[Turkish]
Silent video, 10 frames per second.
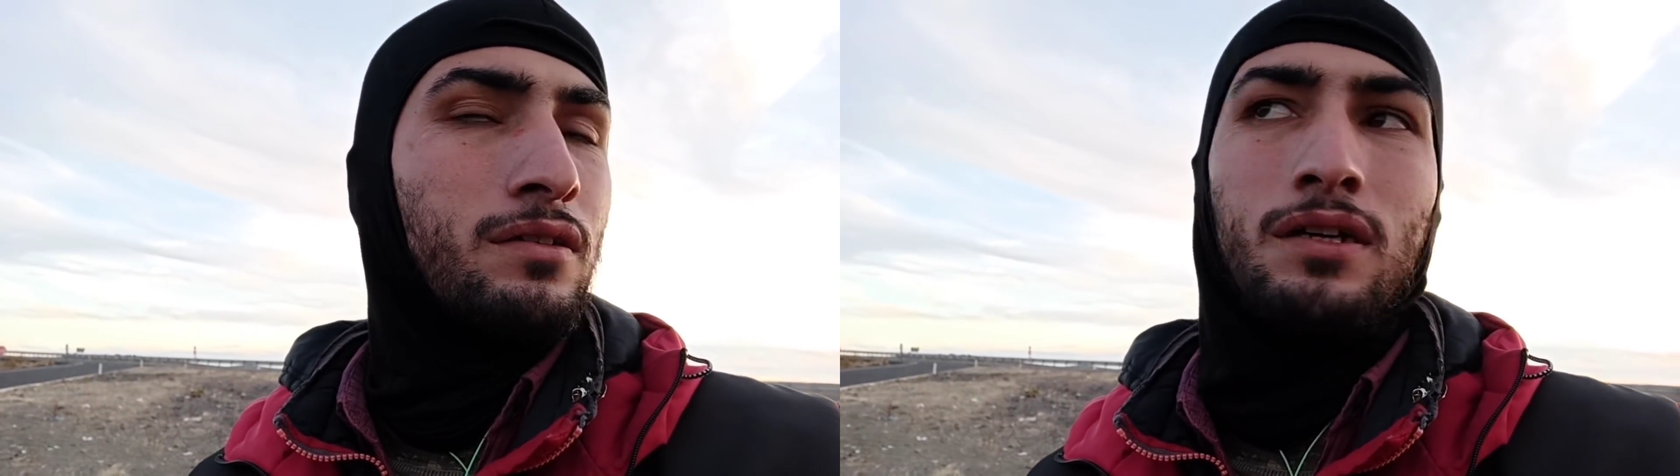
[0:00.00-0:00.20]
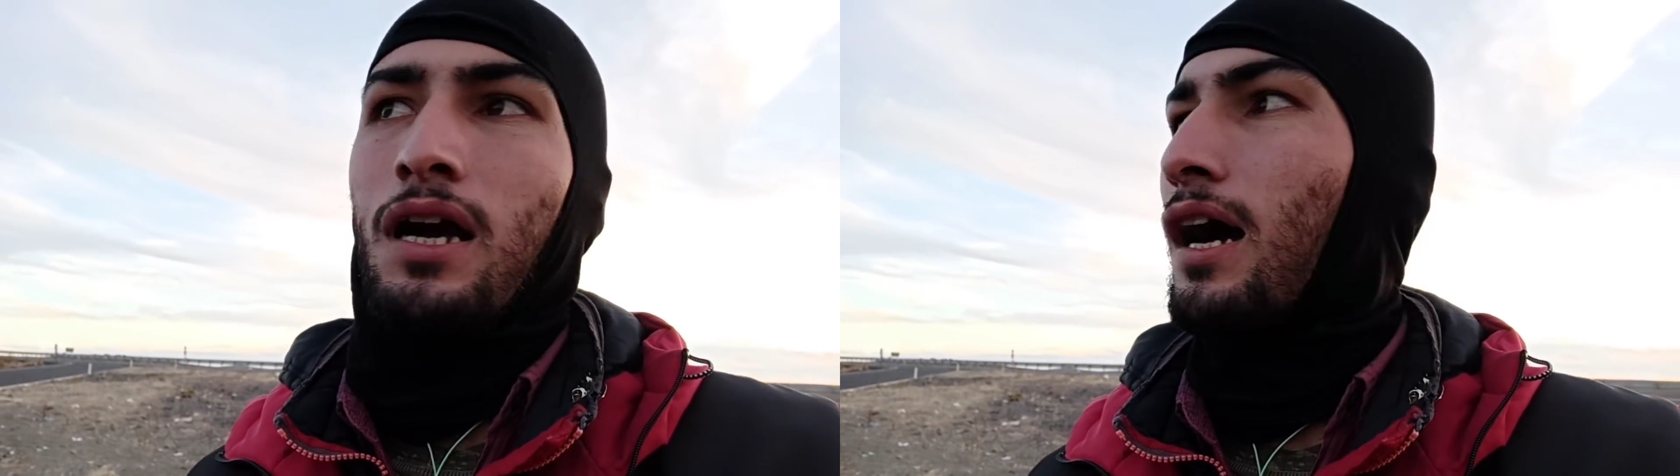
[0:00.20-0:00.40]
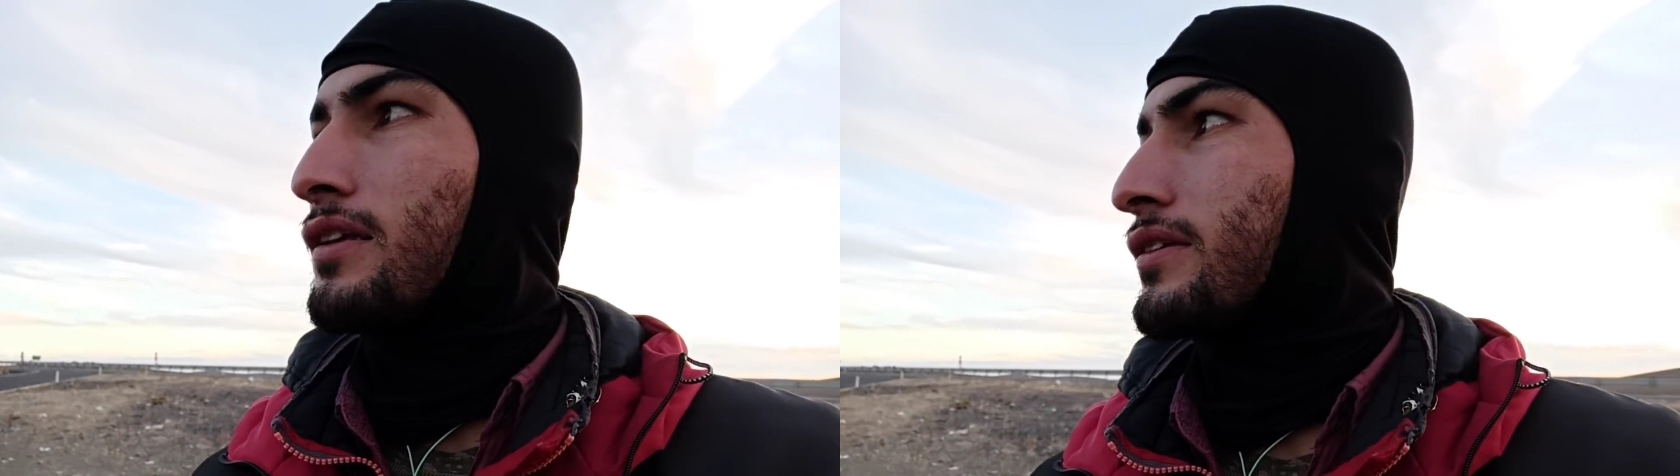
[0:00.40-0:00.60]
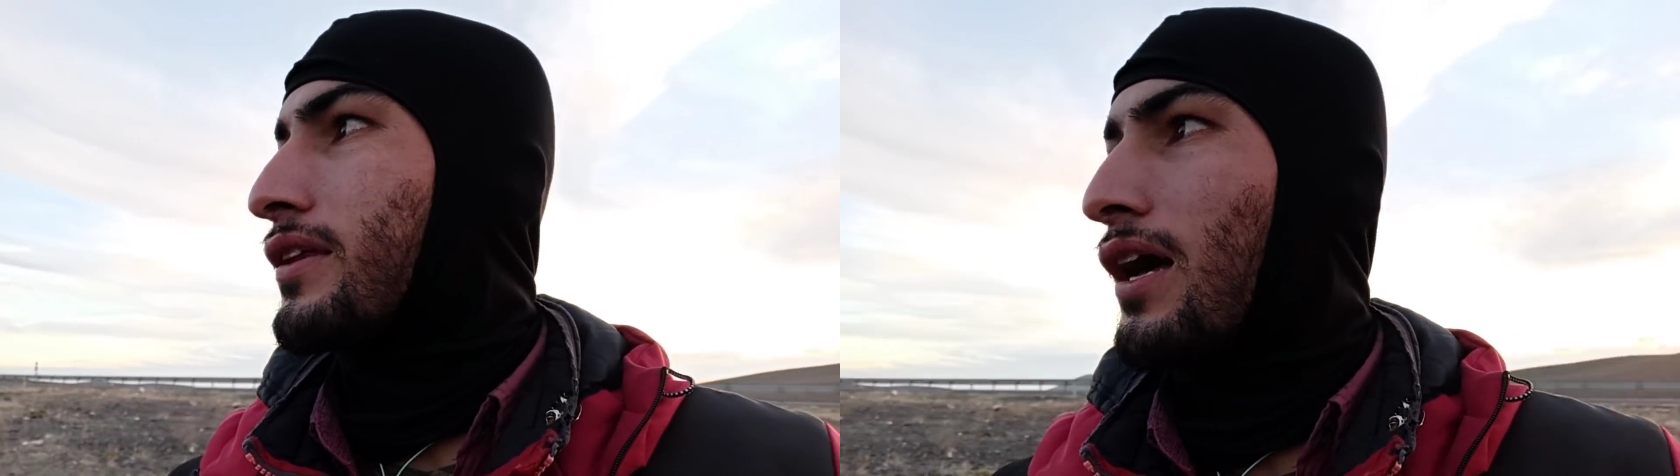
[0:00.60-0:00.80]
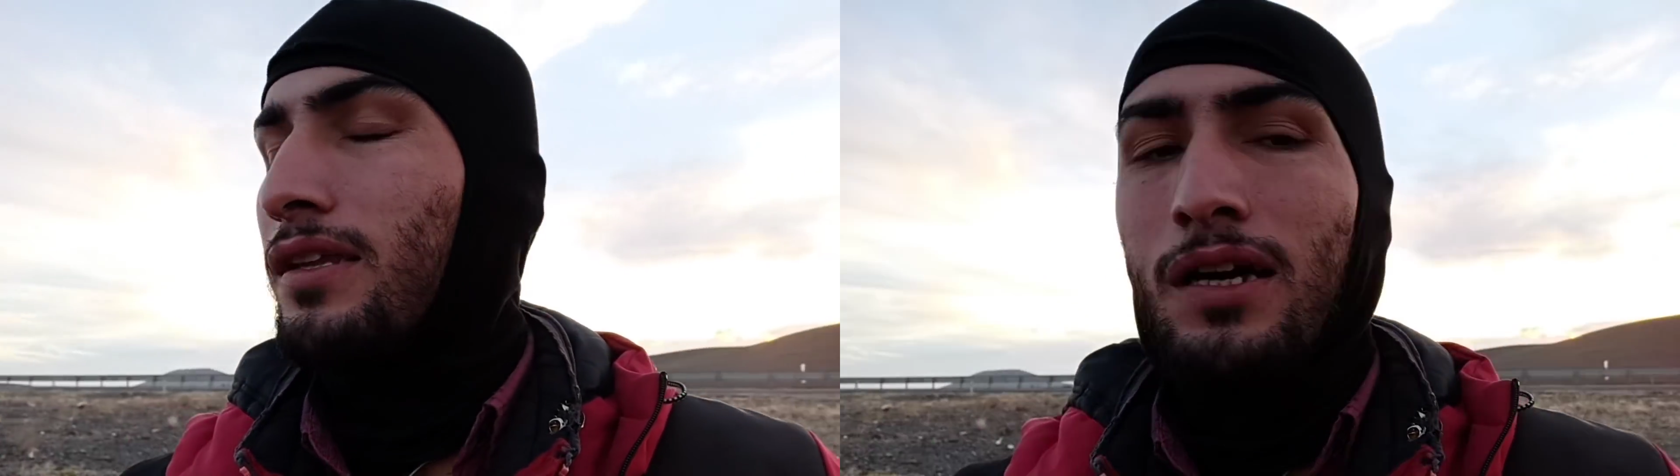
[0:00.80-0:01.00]
Karlı
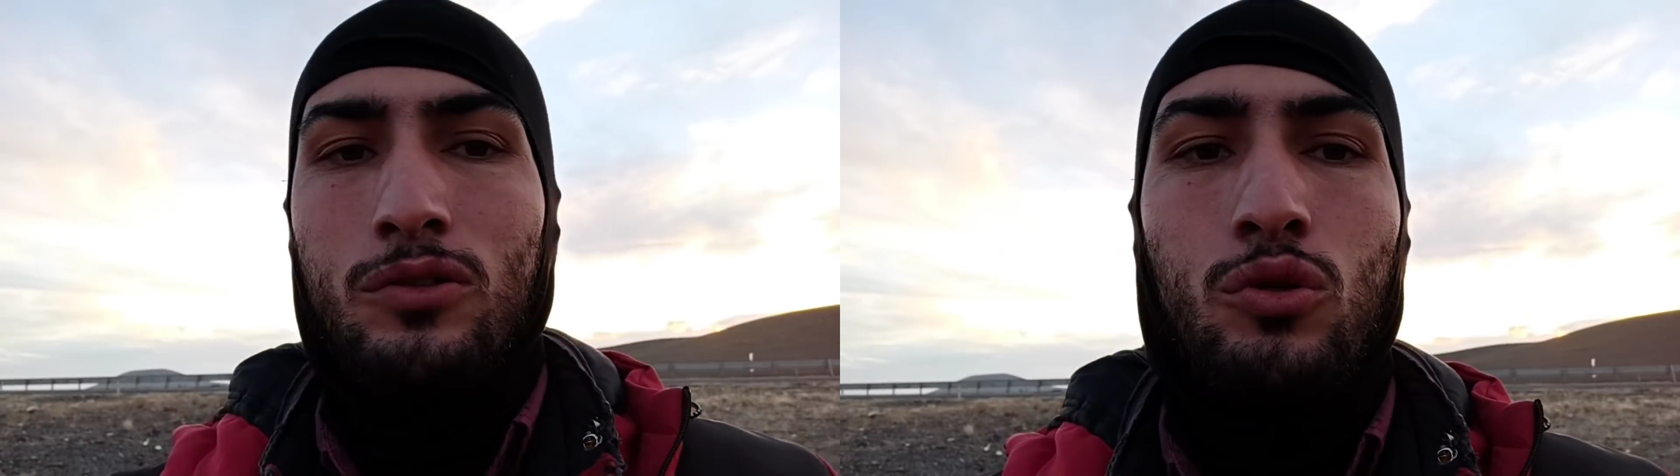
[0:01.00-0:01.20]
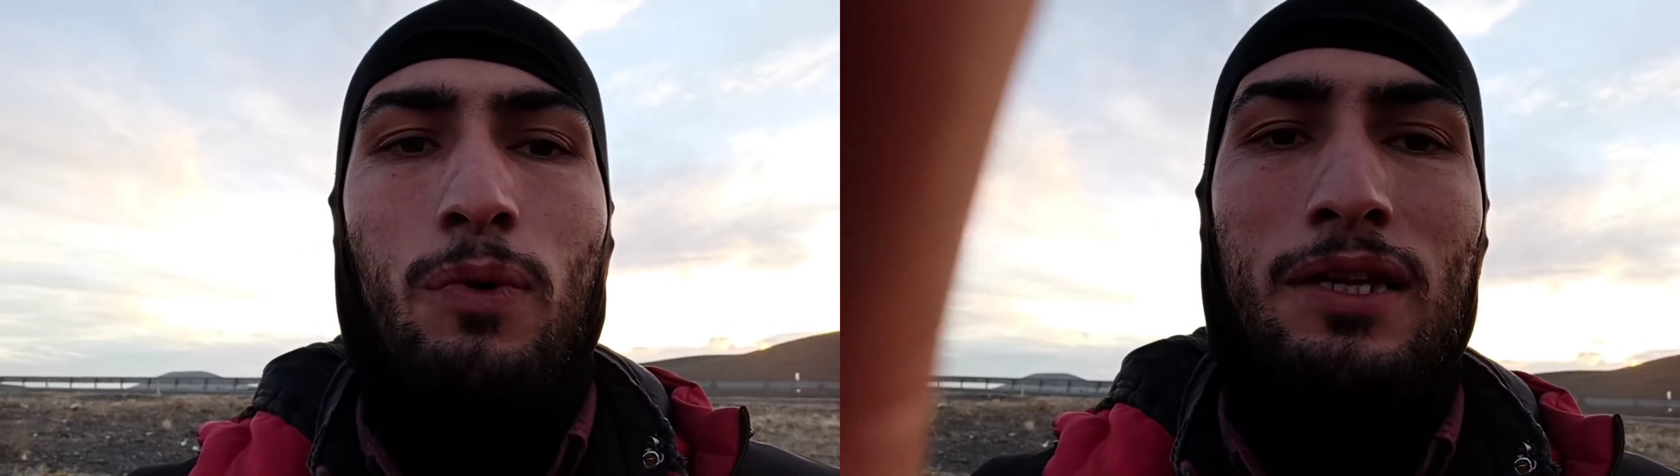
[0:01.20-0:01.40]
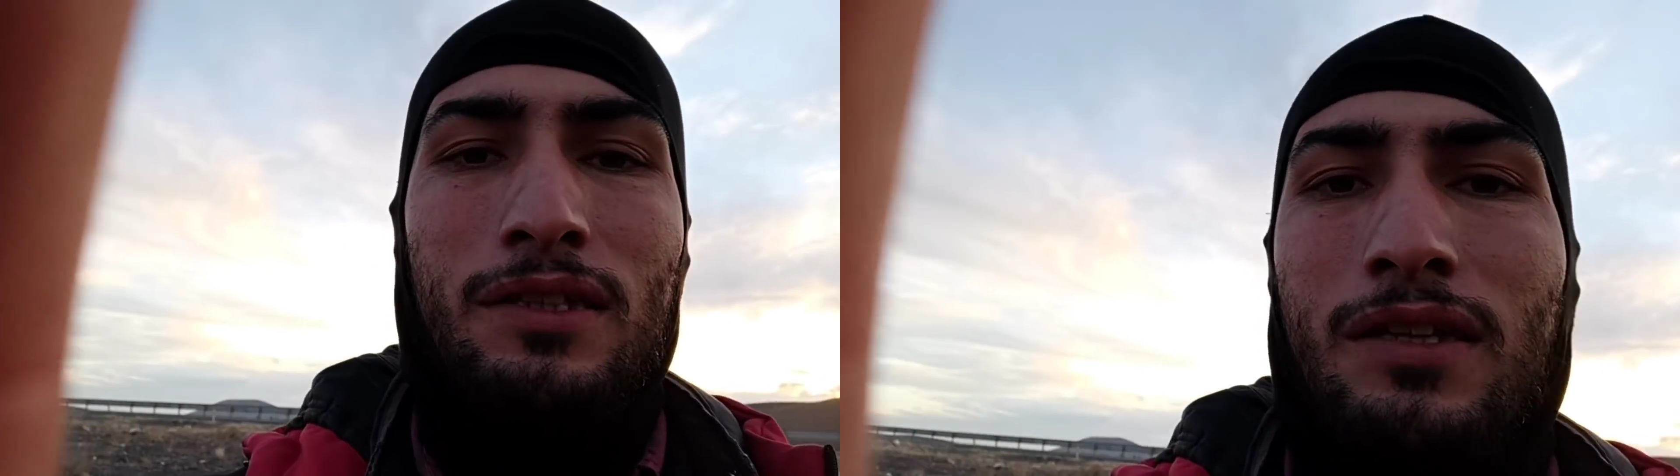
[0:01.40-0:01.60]
dağlar, dumanlı